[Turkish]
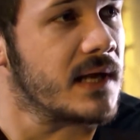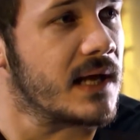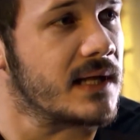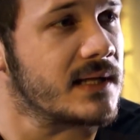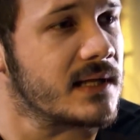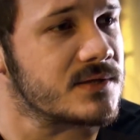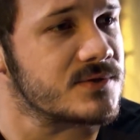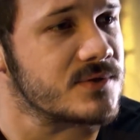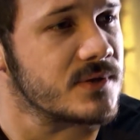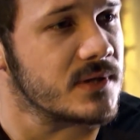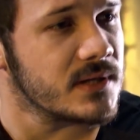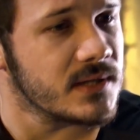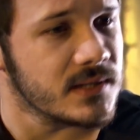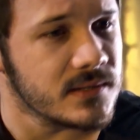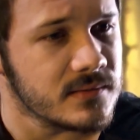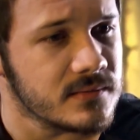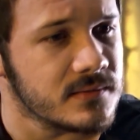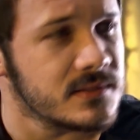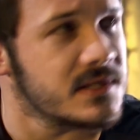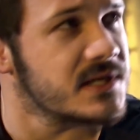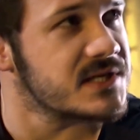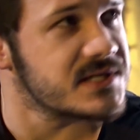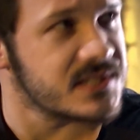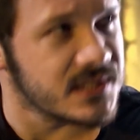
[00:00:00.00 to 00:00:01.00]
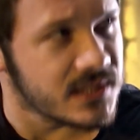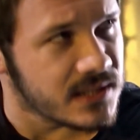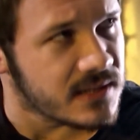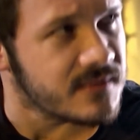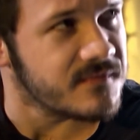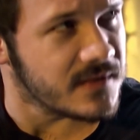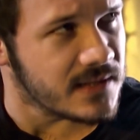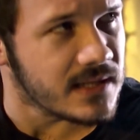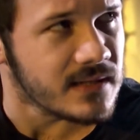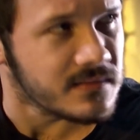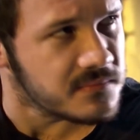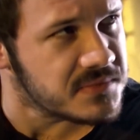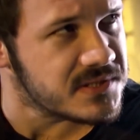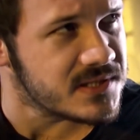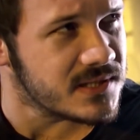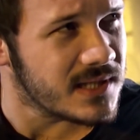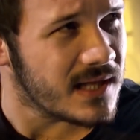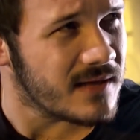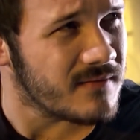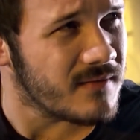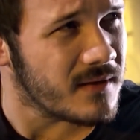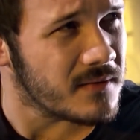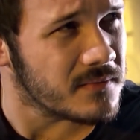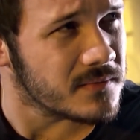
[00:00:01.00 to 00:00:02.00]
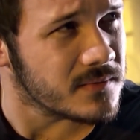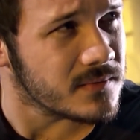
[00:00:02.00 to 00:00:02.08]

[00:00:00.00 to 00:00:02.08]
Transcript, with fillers: birader şöyle yeşillik falan bir şeyler var